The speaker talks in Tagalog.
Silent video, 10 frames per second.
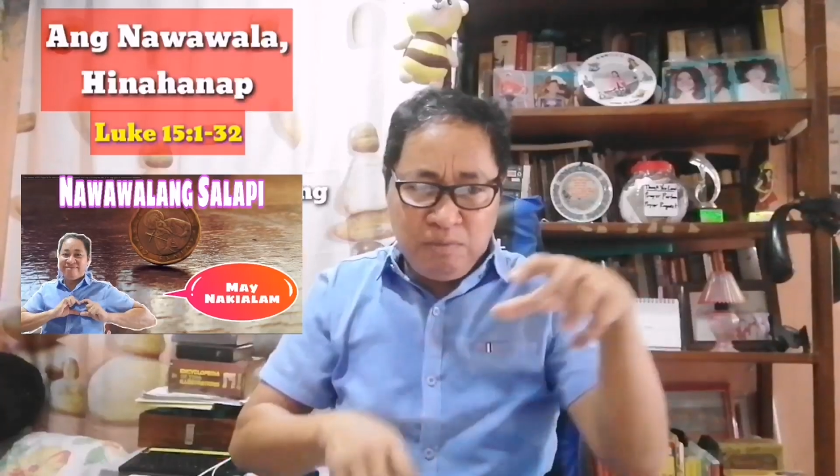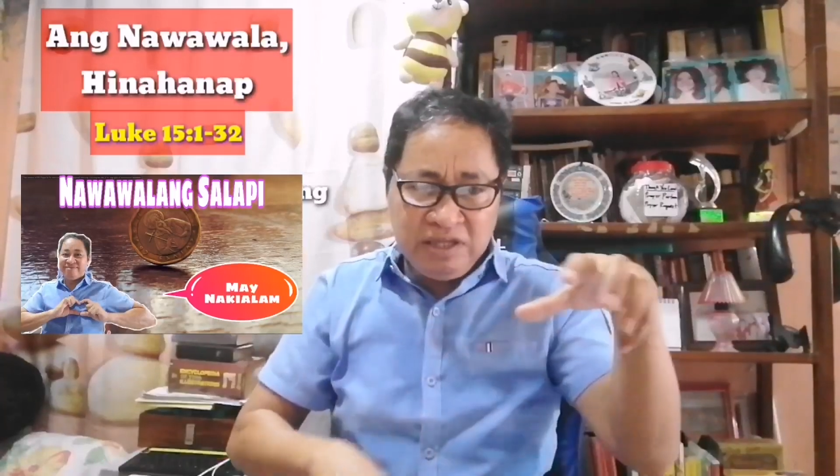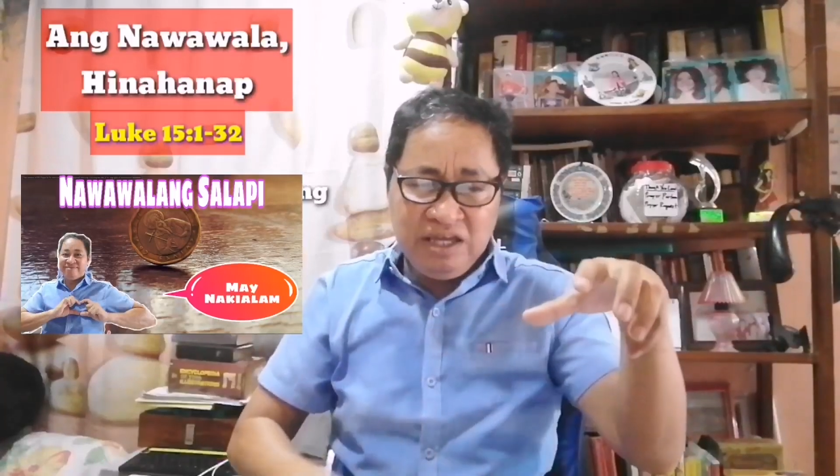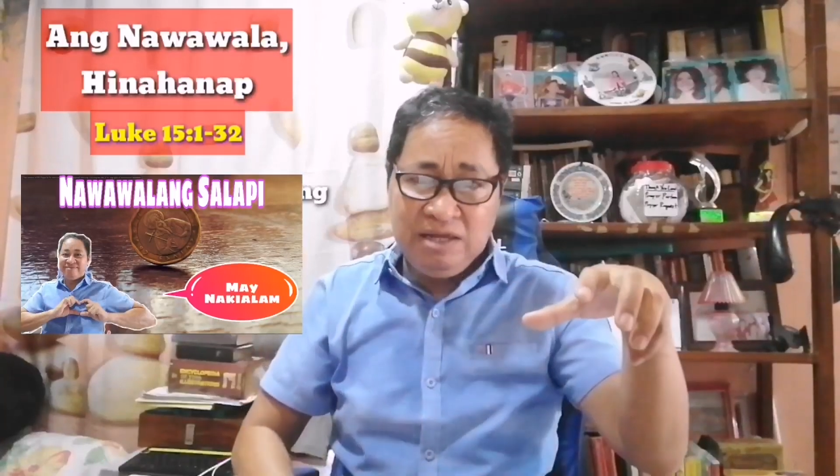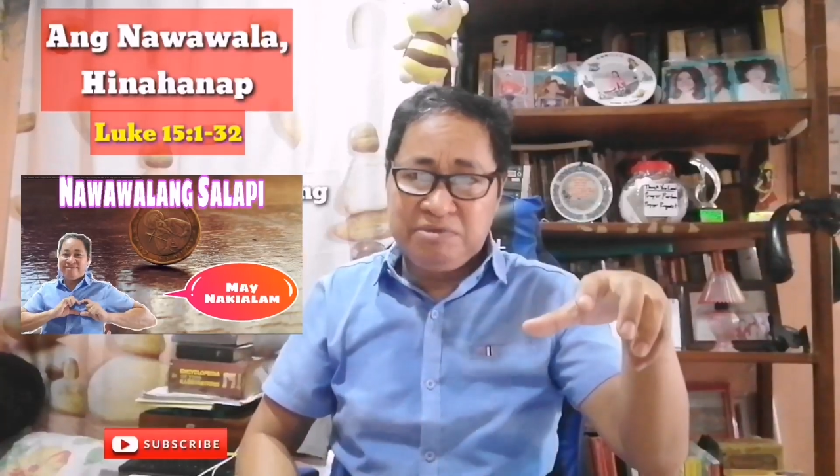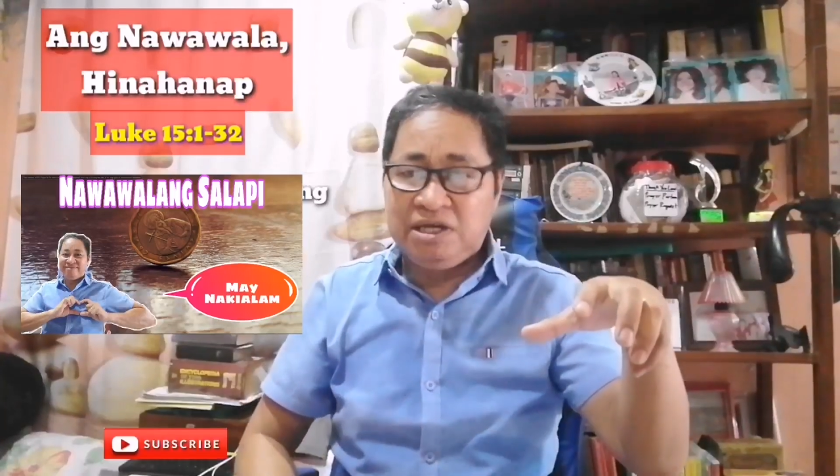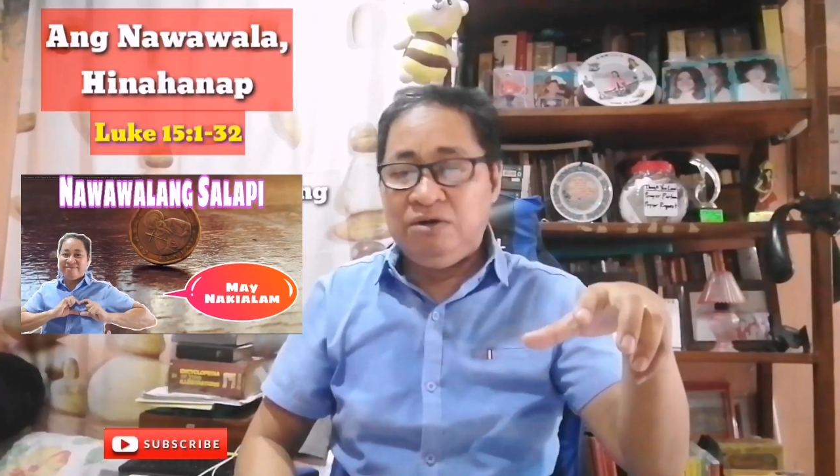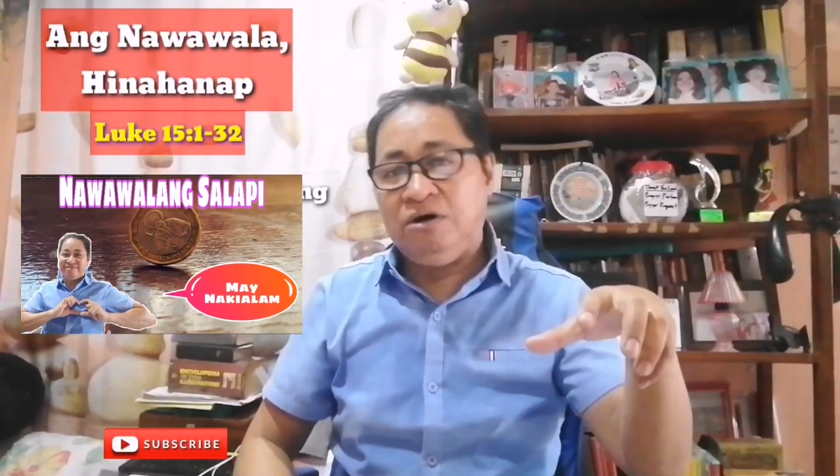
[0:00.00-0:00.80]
so madilim sa